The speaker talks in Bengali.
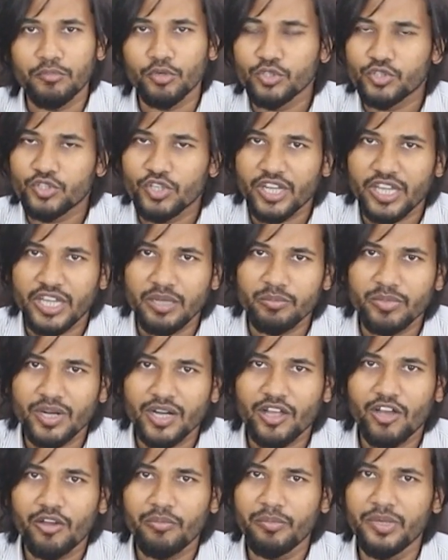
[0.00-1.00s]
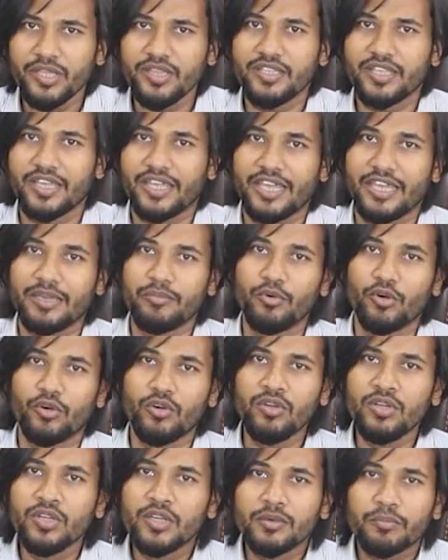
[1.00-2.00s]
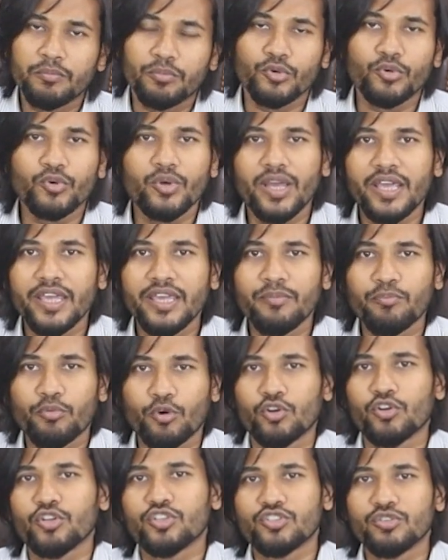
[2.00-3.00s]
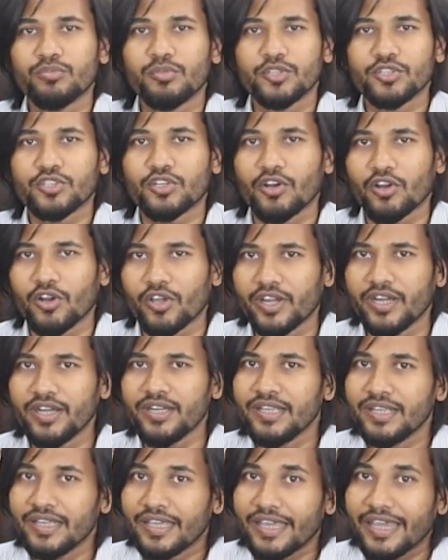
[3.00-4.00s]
মন্ত্রী ইমরান আহমেদ এবং ব্রুনায়ের পররাষ্ট্র মন্ত্রণালয়ের